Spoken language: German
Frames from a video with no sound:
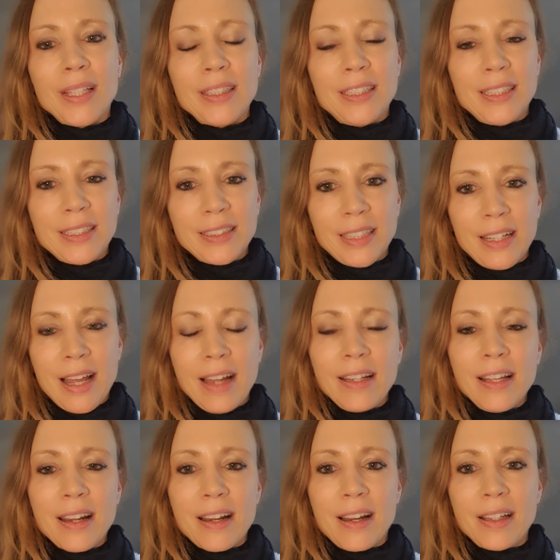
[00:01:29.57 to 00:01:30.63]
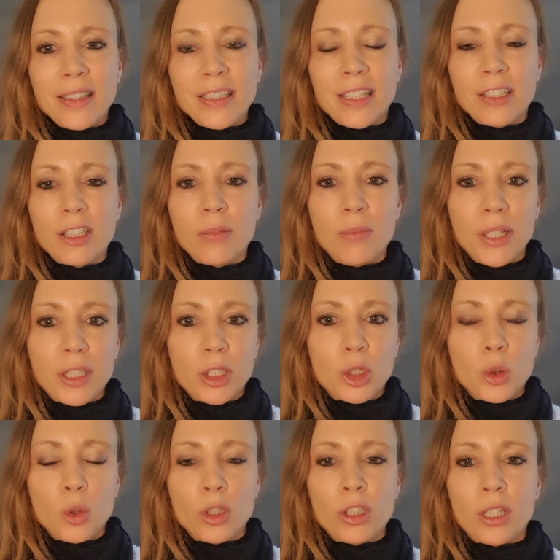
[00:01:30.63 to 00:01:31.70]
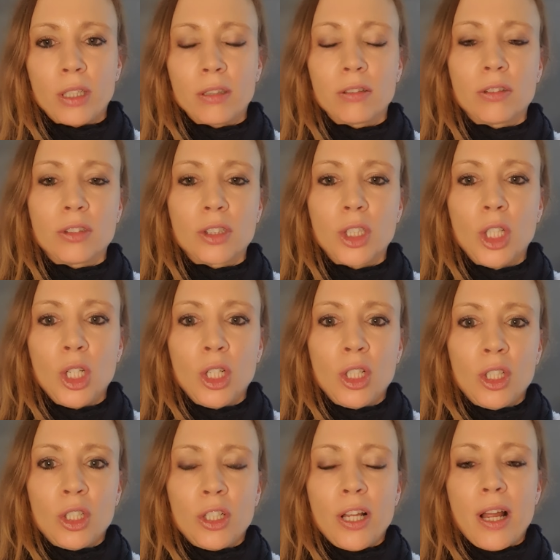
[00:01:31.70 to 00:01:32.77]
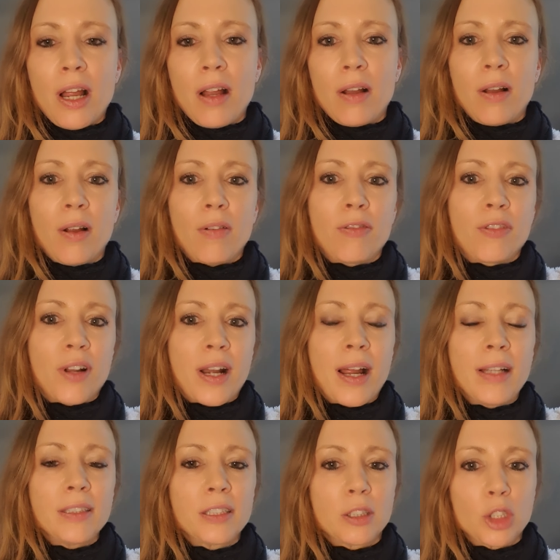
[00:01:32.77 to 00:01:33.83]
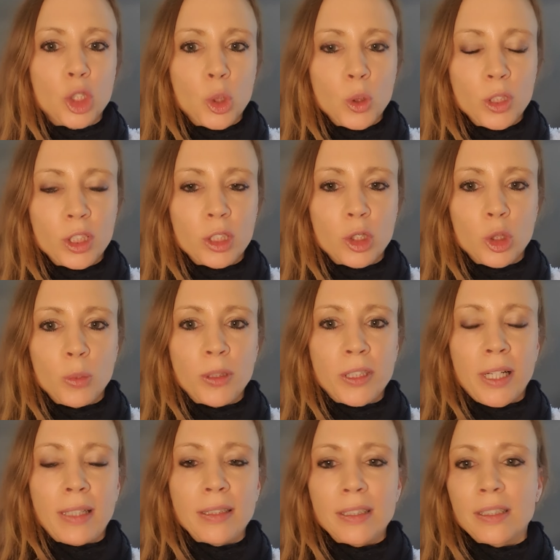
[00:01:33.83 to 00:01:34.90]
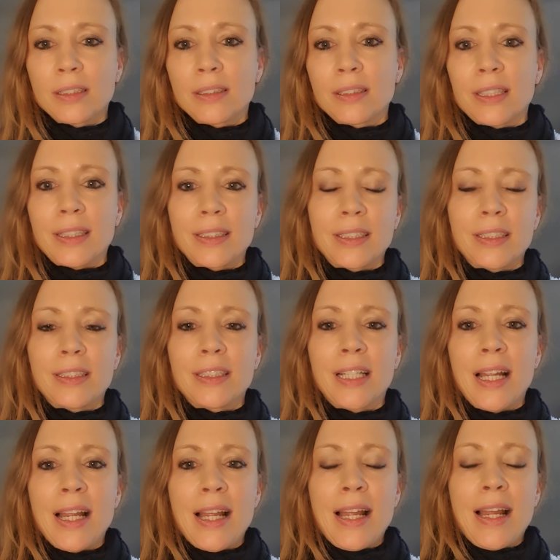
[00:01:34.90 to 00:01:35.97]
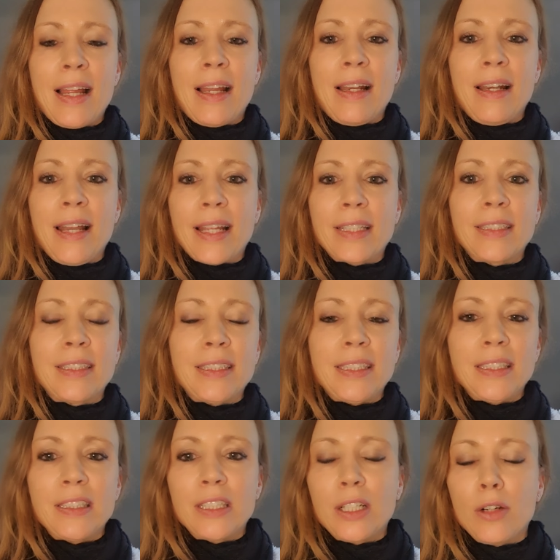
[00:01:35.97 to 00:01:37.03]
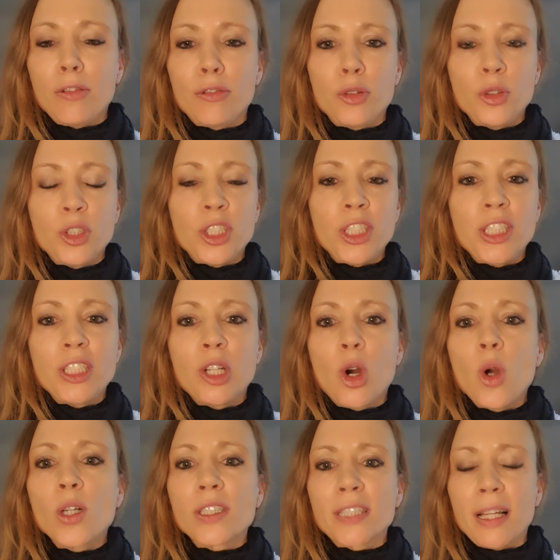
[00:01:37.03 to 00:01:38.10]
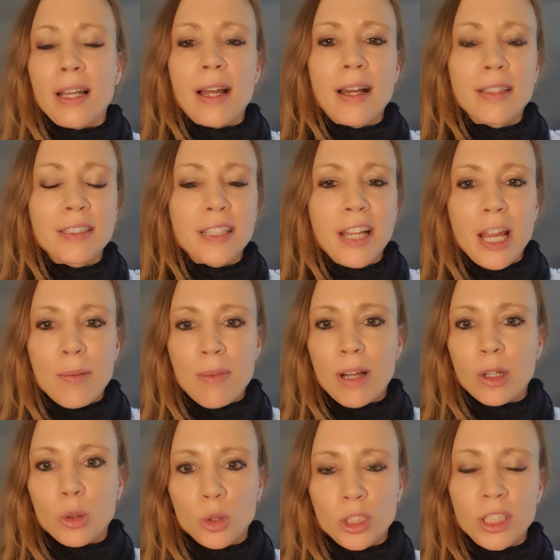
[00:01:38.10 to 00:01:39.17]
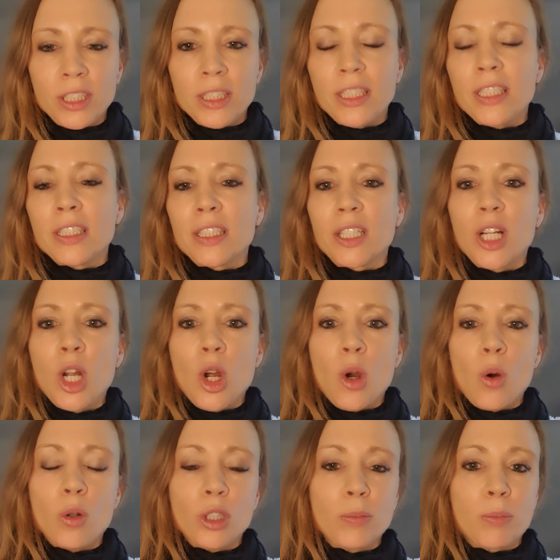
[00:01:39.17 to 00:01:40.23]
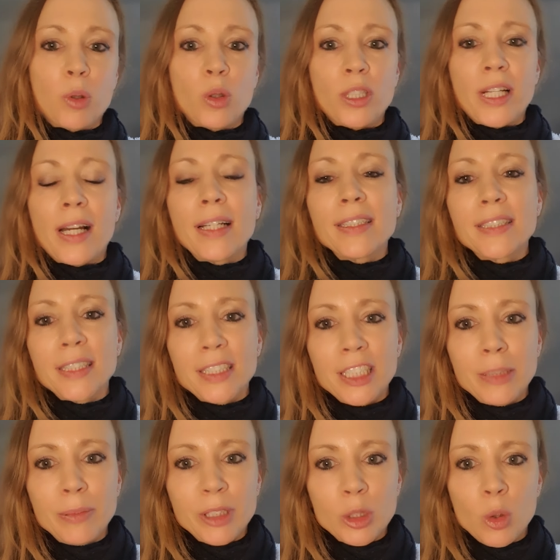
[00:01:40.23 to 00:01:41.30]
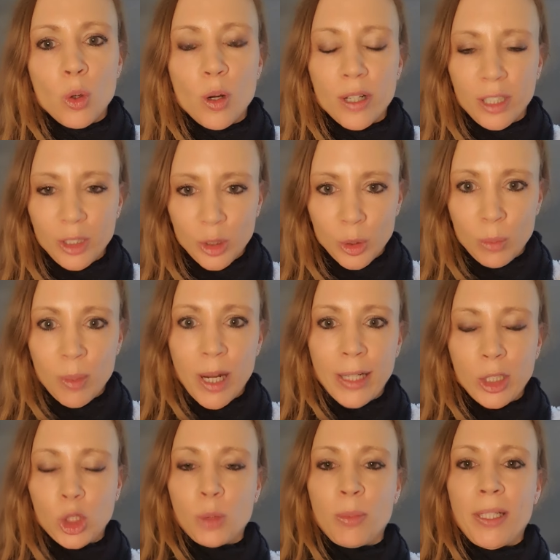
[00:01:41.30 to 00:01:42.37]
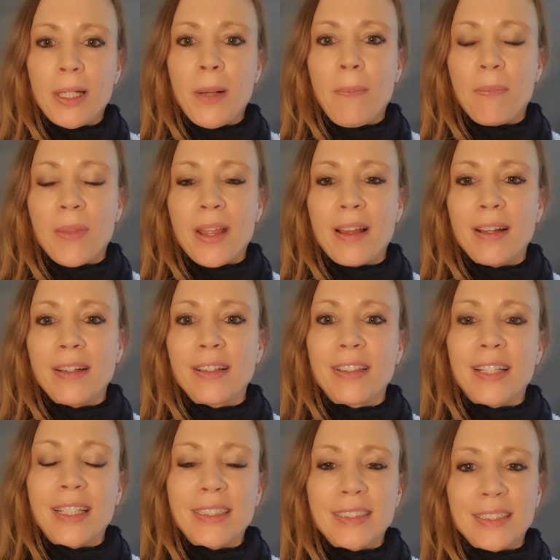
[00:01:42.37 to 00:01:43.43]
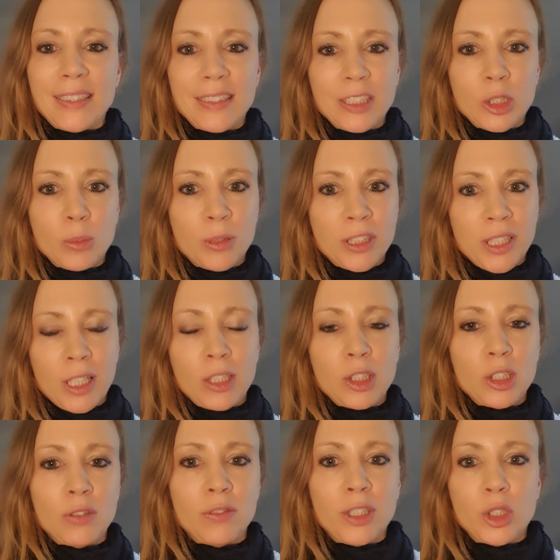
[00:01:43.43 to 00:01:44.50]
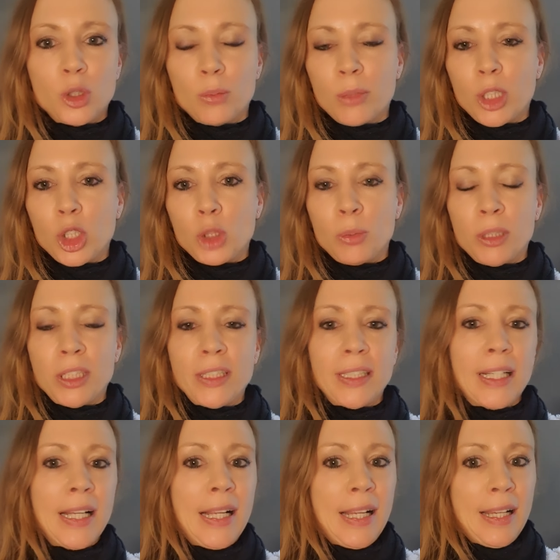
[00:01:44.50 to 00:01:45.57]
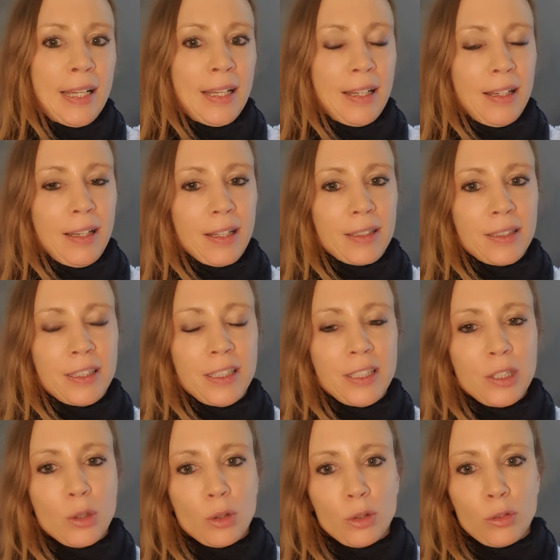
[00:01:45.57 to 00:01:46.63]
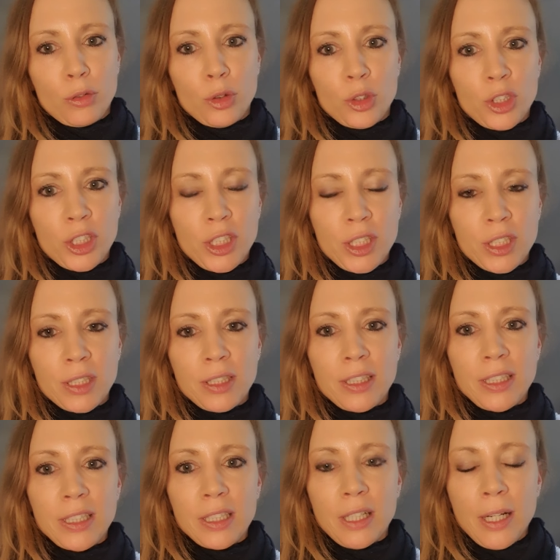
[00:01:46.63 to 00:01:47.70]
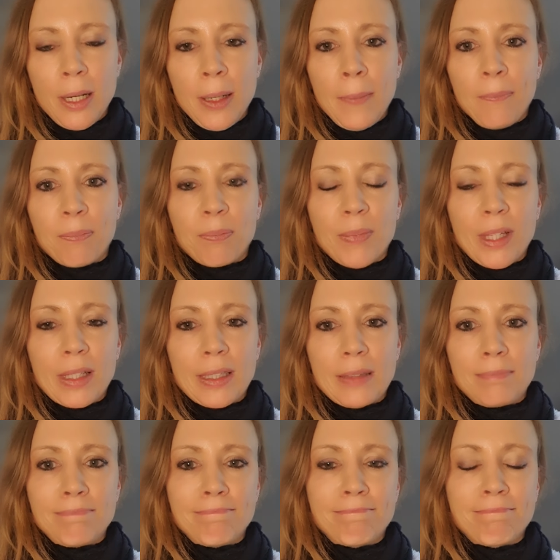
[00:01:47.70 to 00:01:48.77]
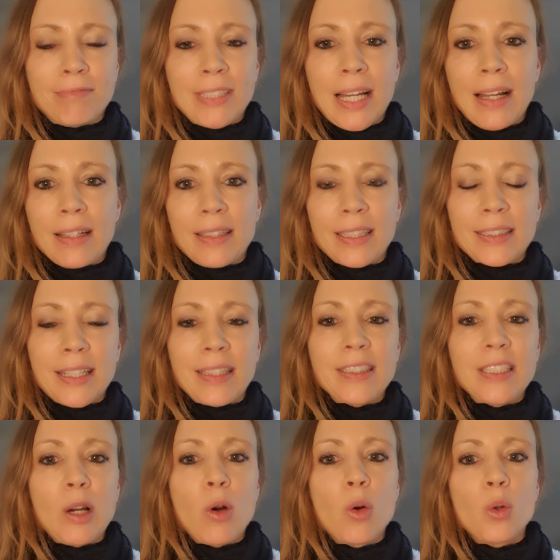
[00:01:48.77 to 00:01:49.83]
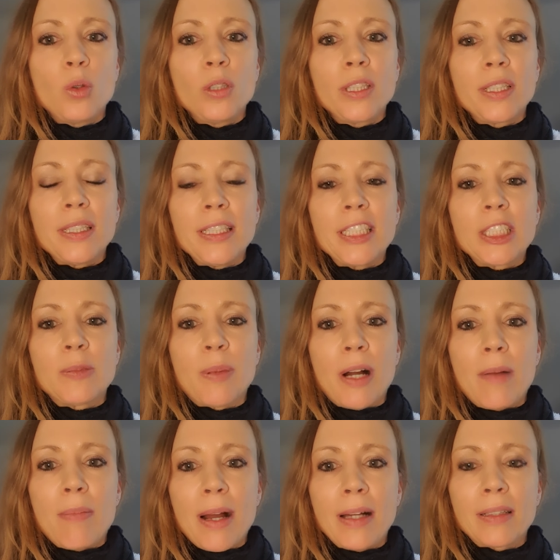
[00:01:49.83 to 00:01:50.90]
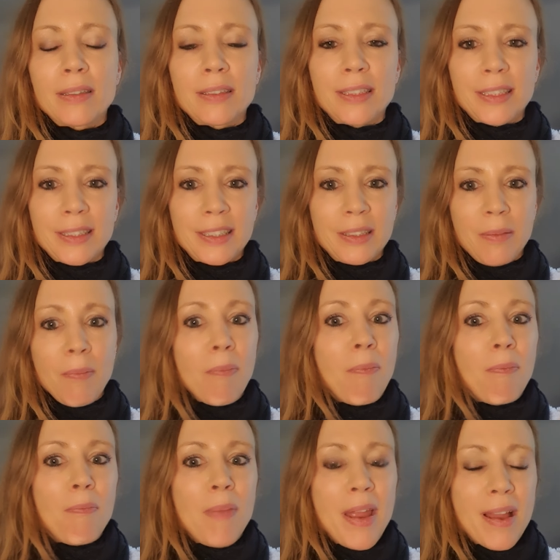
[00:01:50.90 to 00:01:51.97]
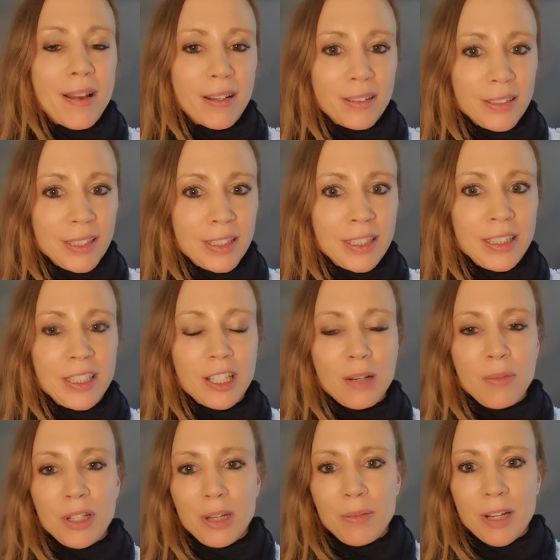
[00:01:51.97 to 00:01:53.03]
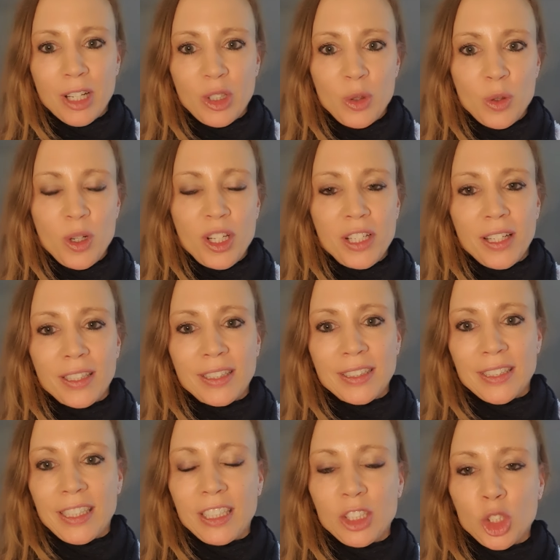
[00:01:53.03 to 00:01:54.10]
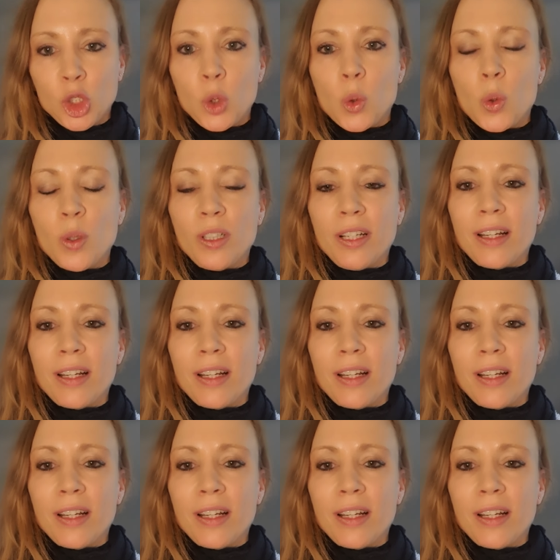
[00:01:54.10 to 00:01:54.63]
Die ist dann angereichert mit sogenannten ja, Fraßschutzsubstanzen. Das sind Lektine, Phytine, Oxalate, Hämagglutinine und Protease-Inhibitoren zum Beispiel. Ja, das sind Substanzen wie zum Beispiel die Lektine und Phytine, die ähm, ja, das Ganze auch ungenießbar machen. Das merken die Tiere mit dem natürlichen Instinkt schon.